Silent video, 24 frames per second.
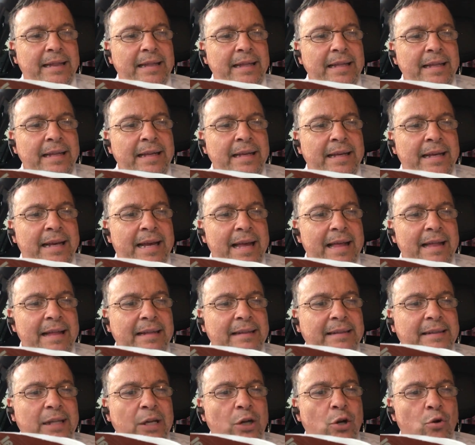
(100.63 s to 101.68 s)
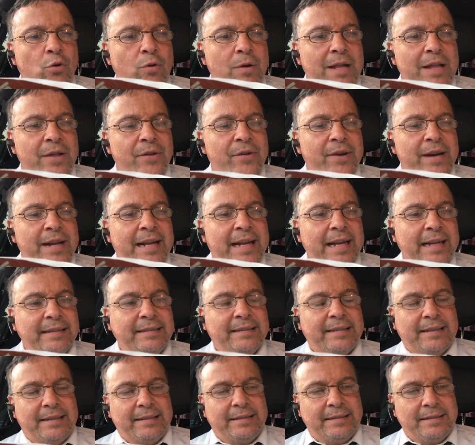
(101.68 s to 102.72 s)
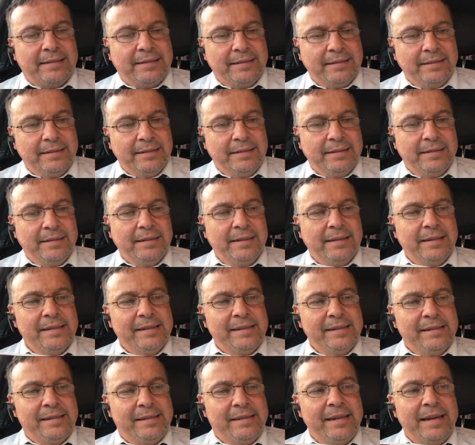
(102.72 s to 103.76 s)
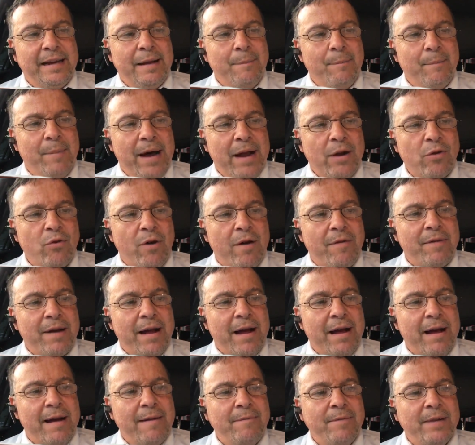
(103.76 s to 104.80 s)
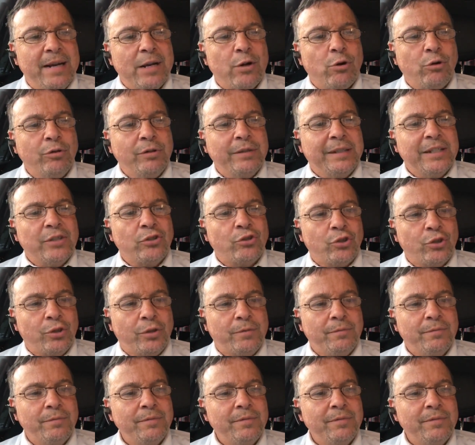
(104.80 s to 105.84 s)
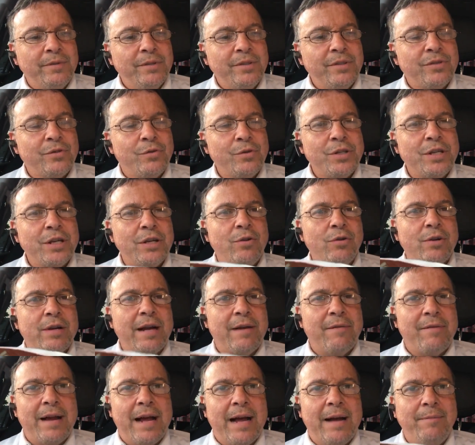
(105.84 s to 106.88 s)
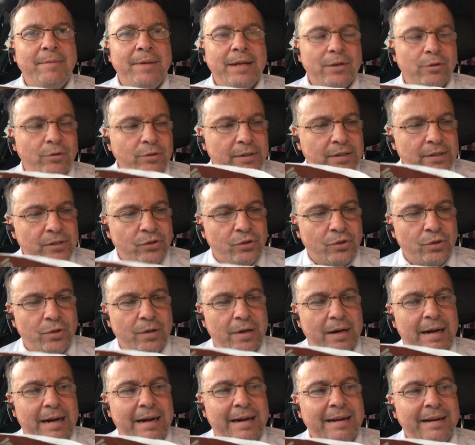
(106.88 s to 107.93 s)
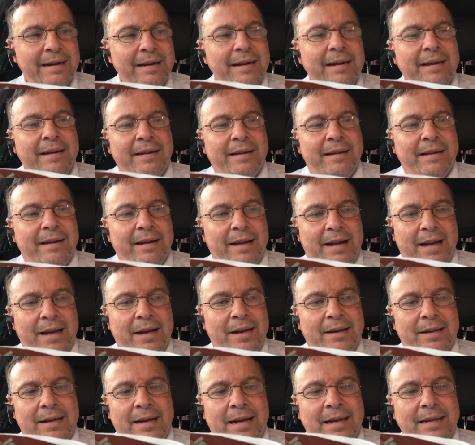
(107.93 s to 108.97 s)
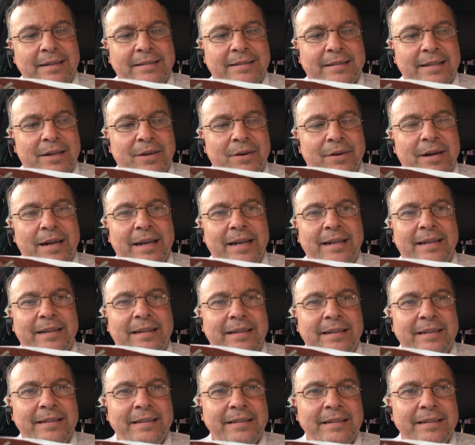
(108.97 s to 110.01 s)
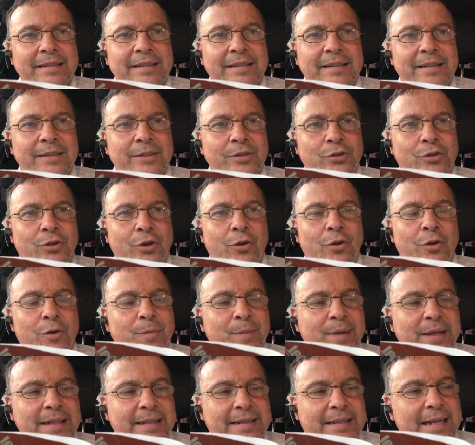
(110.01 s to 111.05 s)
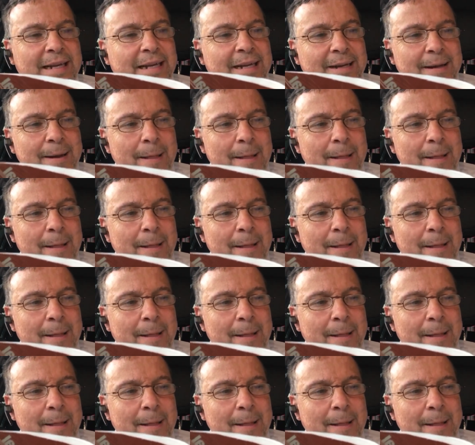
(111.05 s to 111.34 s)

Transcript: y quédate con las riquezas. Sin embargo, Abraham le contestó, escuchen lo que Abraham le contestó a, ese rey sodomita,